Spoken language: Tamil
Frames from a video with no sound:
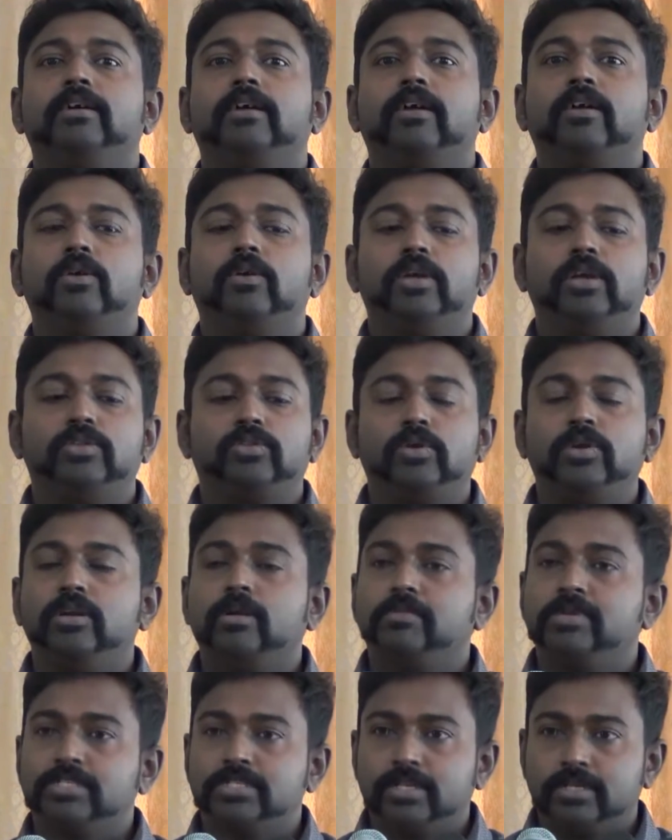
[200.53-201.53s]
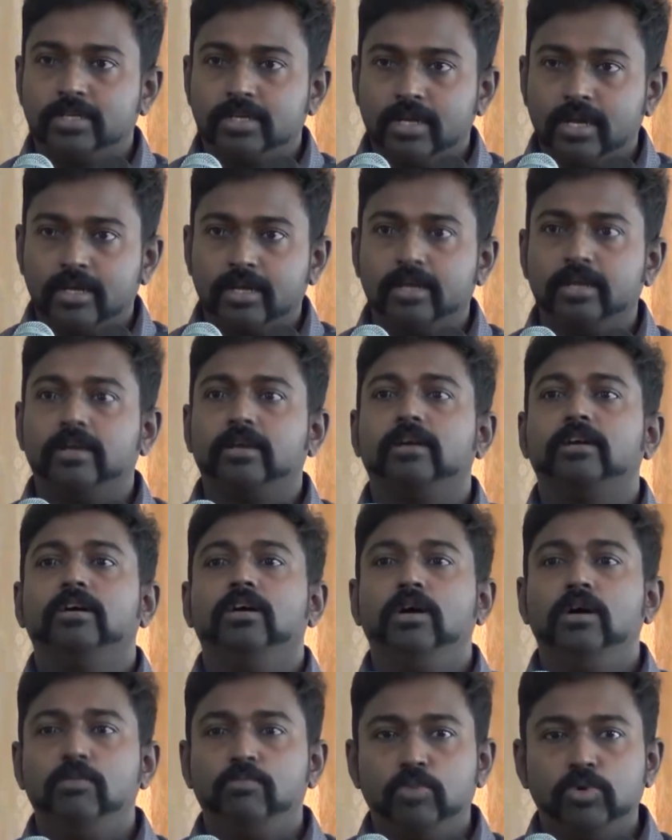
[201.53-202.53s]
எங்களுடைய தொழிலமைச்சர்கிட்ட நாங்கள்
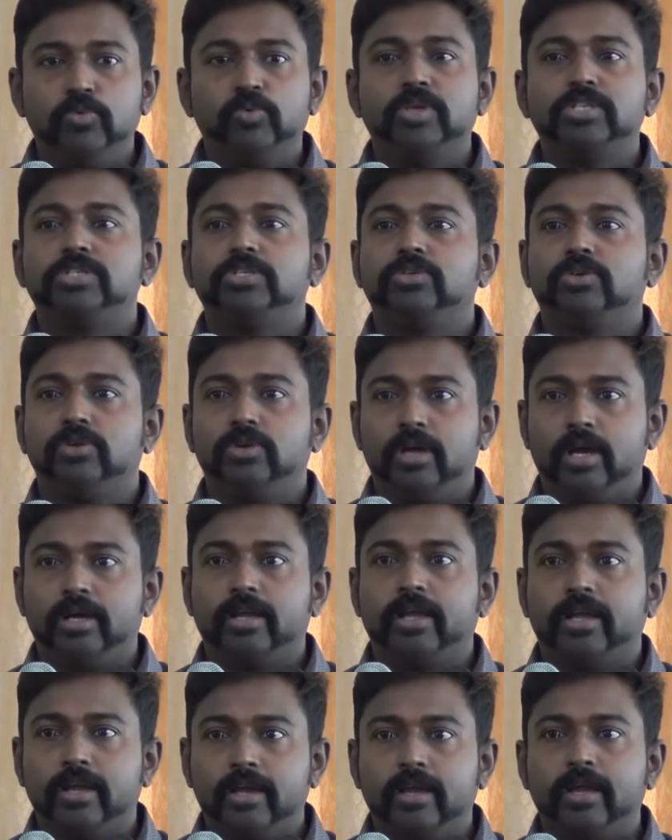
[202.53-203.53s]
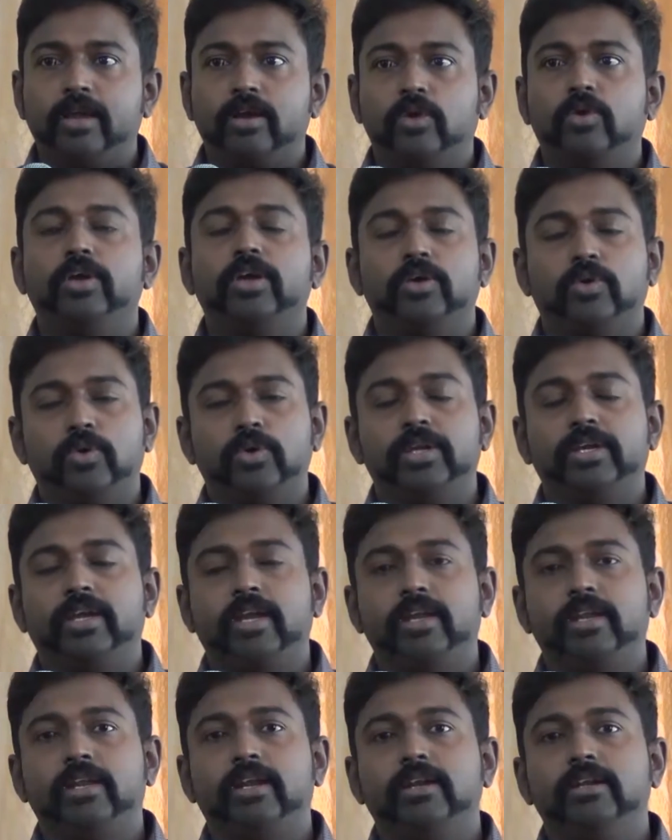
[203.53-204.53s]
முன் வச்சுட்டோம் நாங்கள் எங்கள் எங்களுடைய
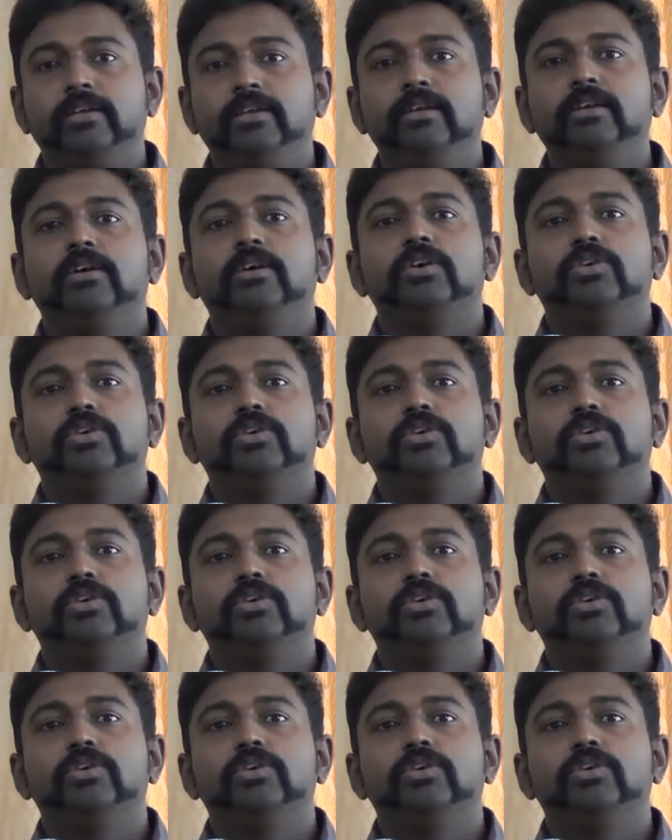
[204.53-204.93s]
கோரிக்கை என்னான்னு